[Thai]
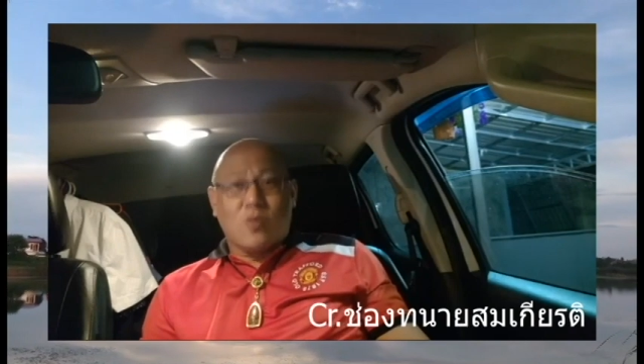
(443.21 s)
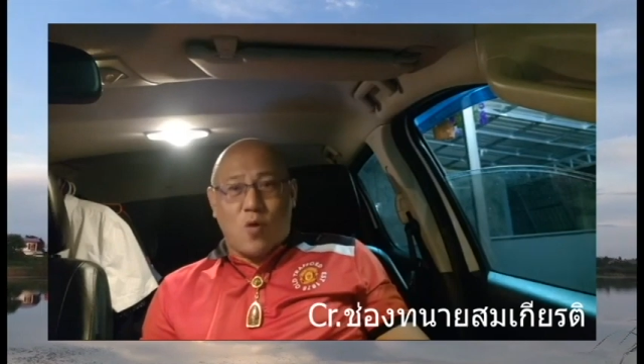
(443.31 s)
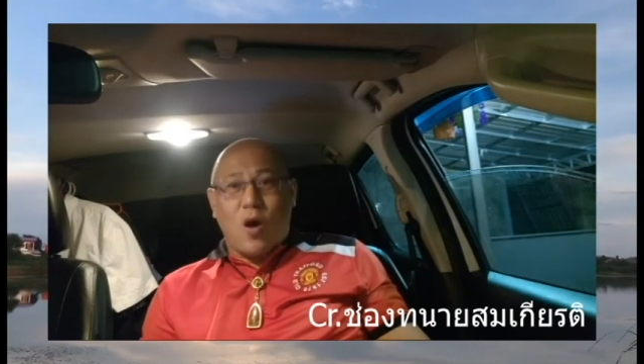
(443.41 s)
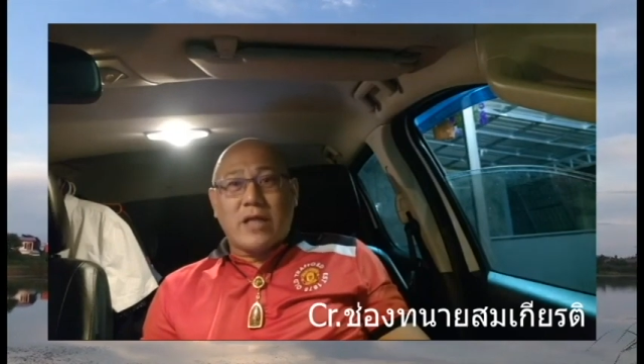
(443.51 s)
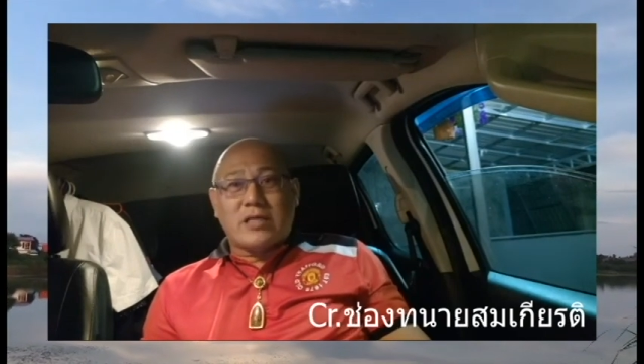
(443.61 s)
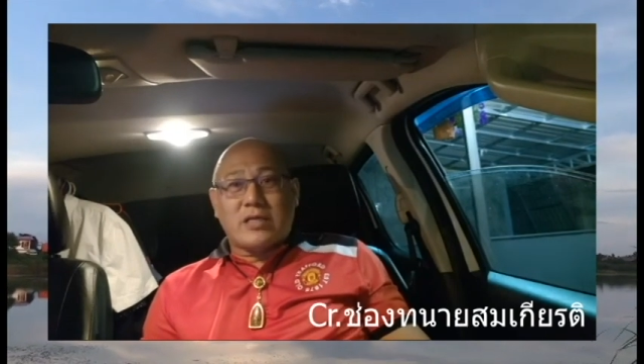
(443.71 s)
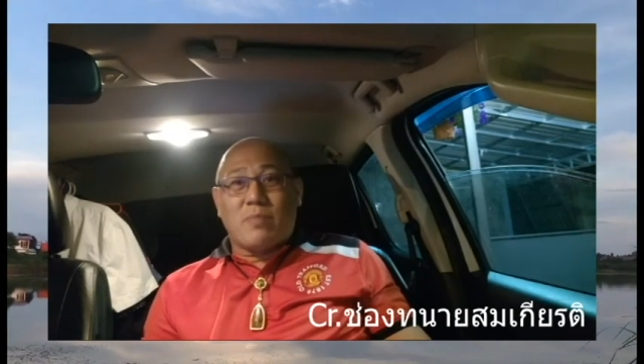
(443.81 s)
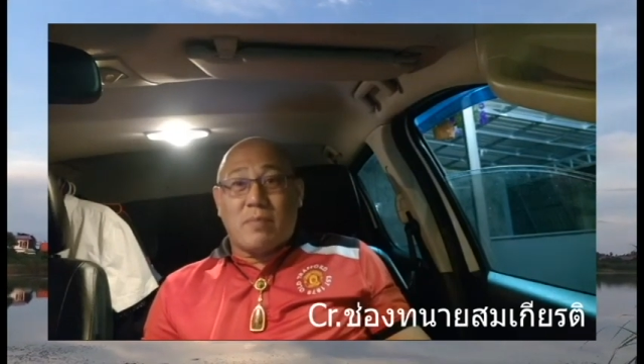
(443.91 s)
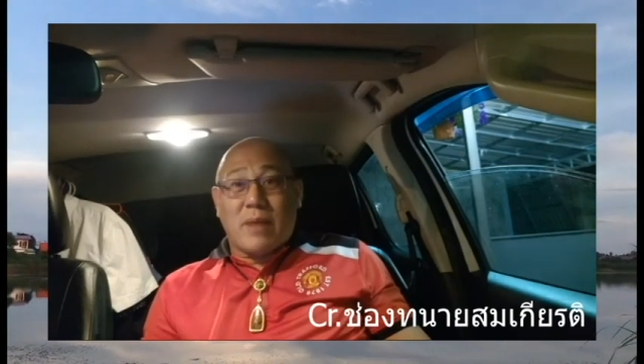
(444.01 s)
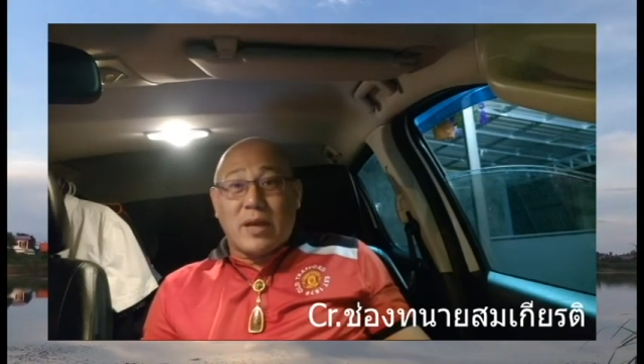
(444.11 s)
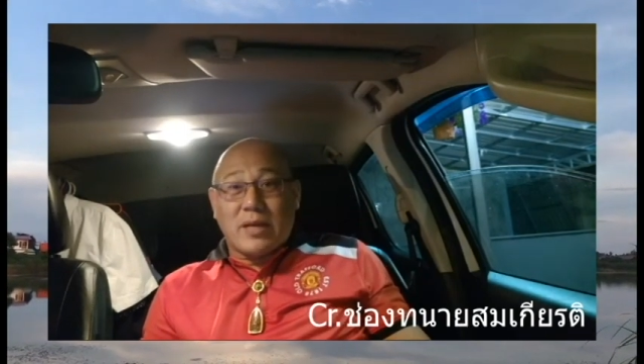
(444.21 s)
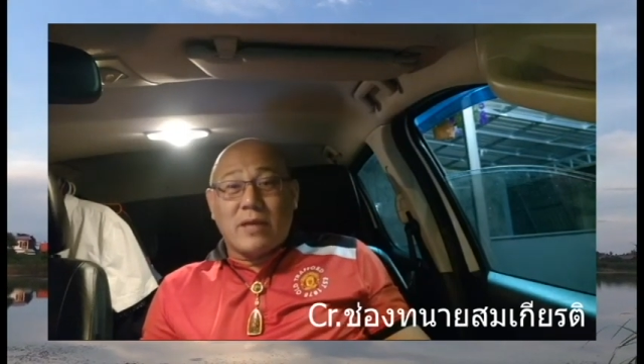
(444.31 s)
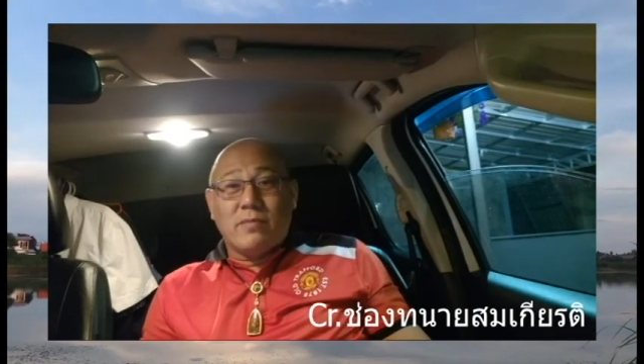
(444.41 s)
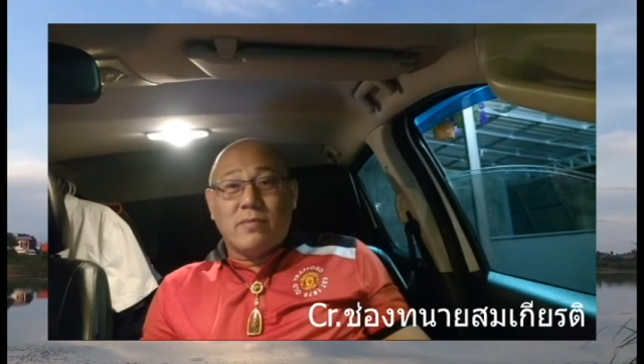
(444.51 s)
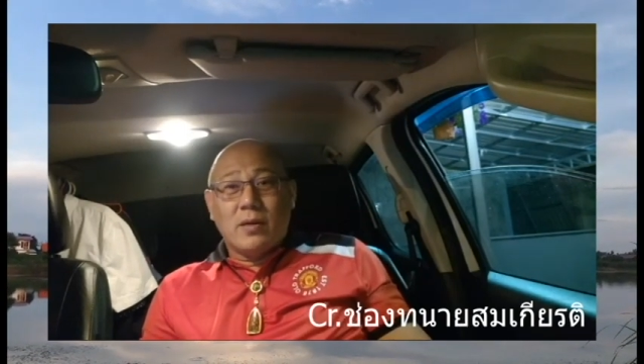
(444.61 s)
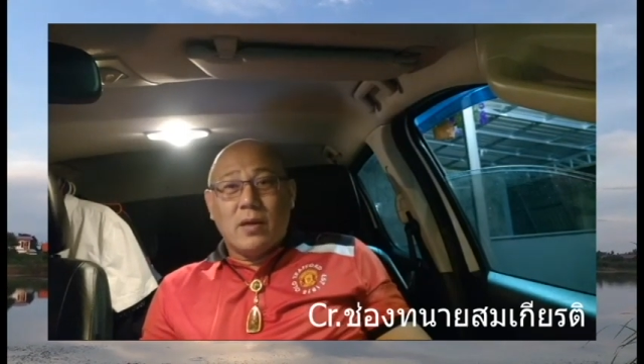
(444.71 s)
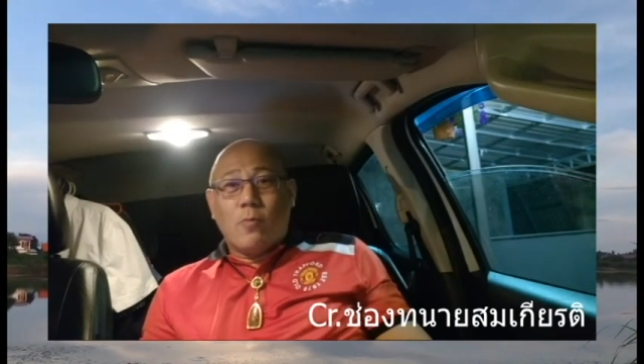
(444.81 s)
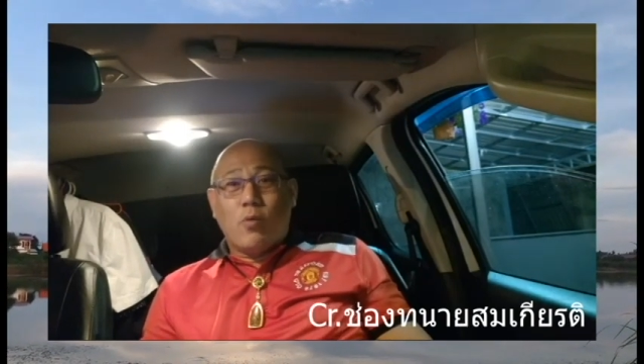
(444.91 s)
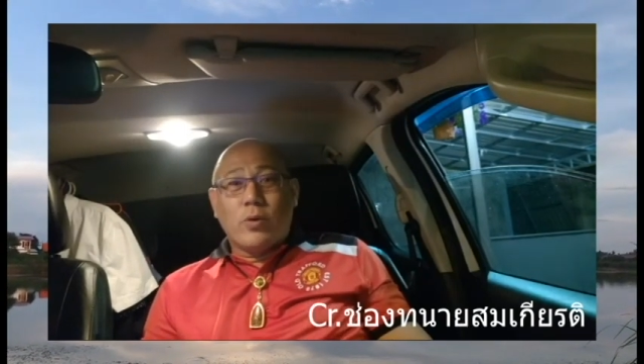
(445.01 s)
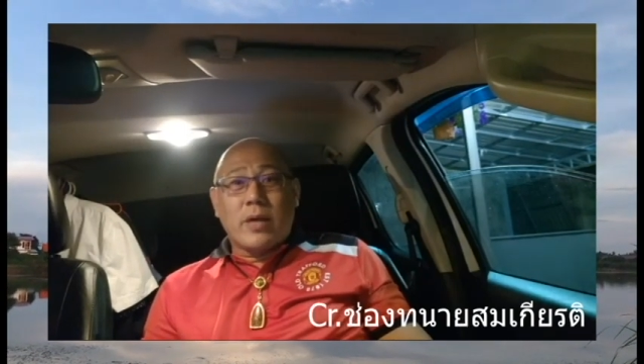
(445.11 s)
ก็อาจจะประมาณนั้น
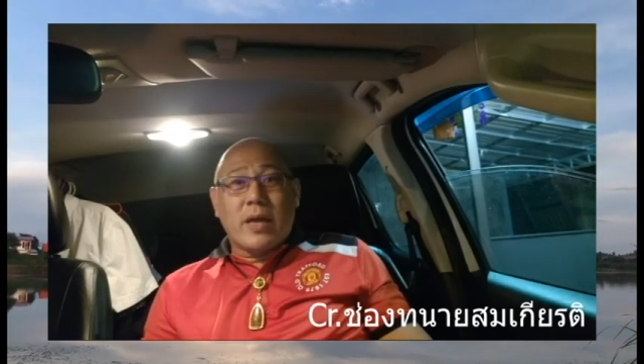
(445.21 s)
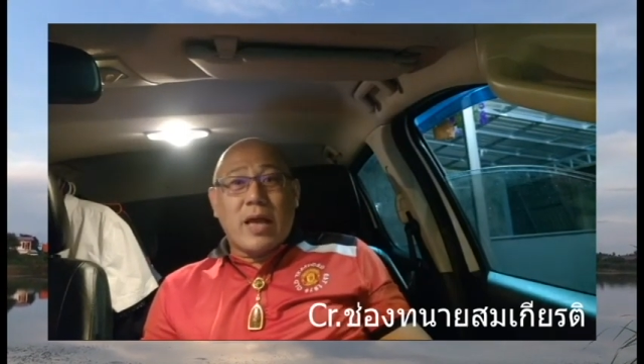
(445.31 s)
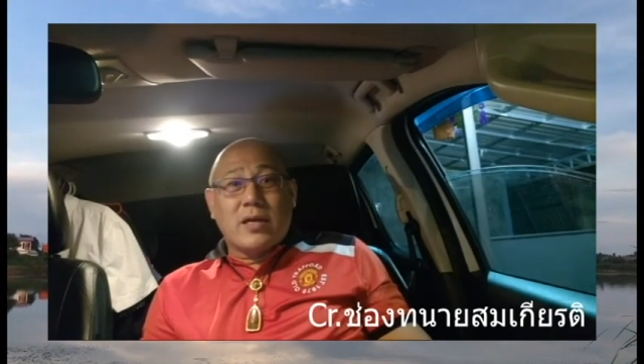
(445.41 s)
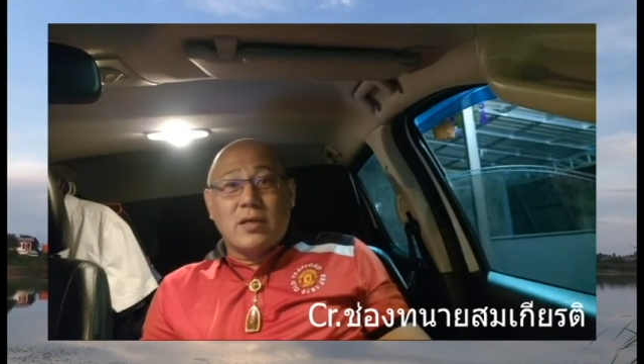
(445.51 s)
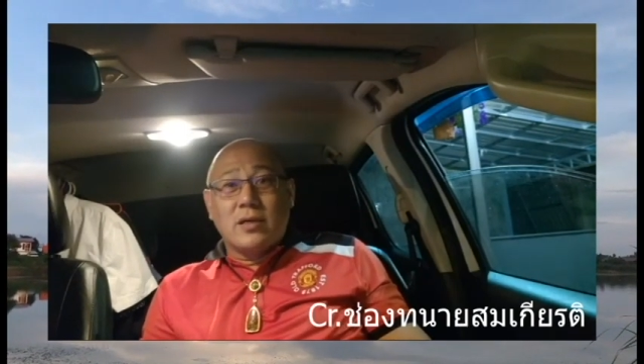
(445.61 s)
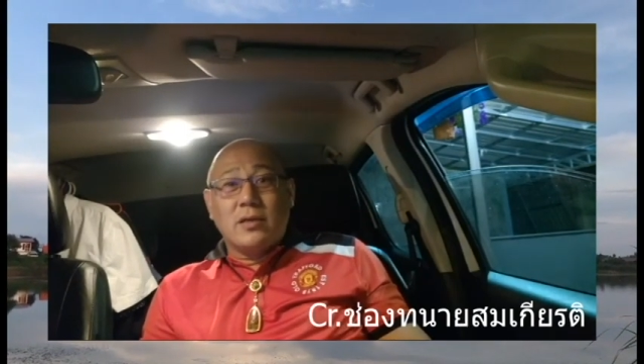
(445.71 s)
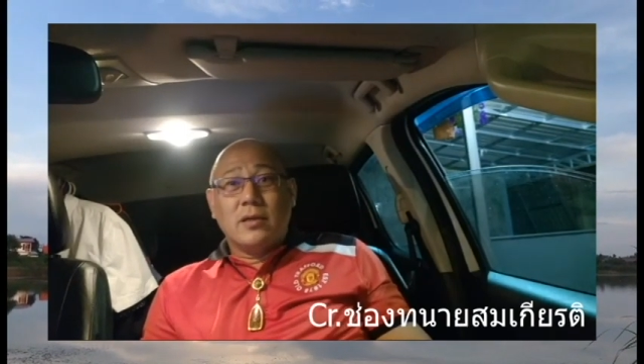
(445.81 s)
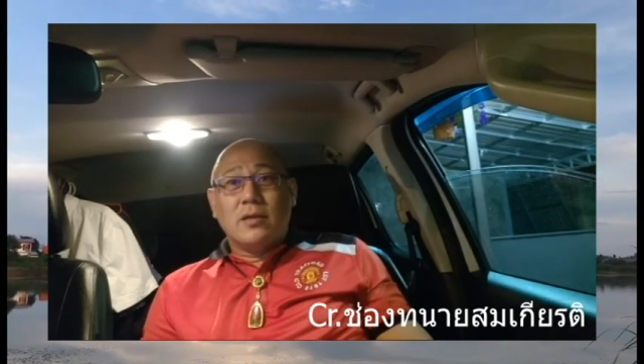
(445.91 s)
พูดง่าย ๆ คือ